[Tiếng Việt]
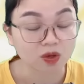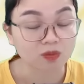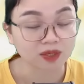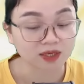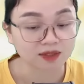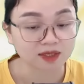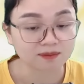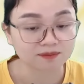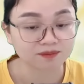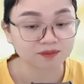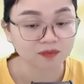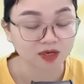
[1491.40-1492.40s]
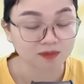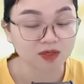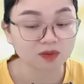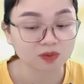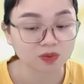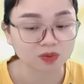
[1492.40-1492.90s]
Tôi sợ cô không yên tâm
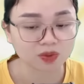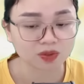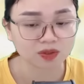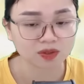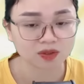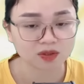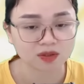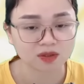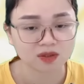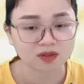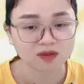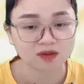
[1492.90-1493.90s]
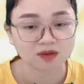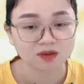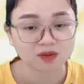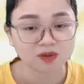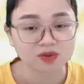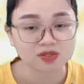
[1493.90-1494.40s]
Lại mất ngủ thôi
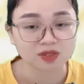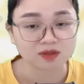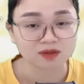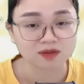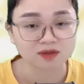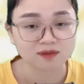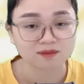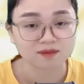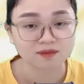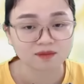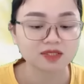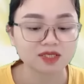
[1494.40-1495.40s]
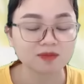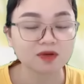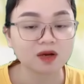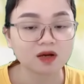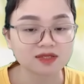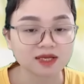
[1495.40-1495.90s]
Ôi trời ơi
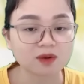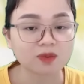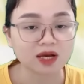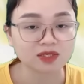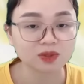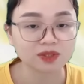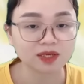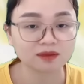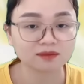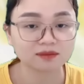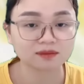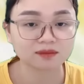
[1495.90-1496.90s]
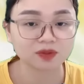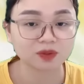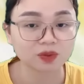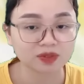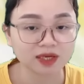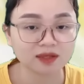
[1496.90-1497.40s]
Sếp cứ lo xa quá rồi nhá
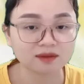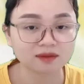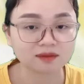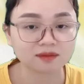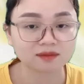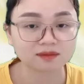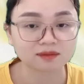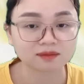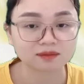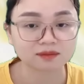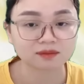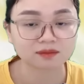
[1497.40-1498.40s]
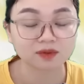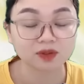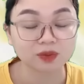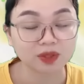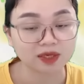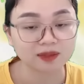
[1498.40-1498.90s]
Thôi nhá
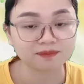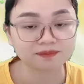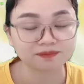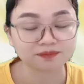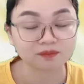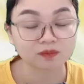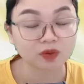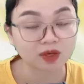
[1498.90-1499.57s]
Tuệ Lâm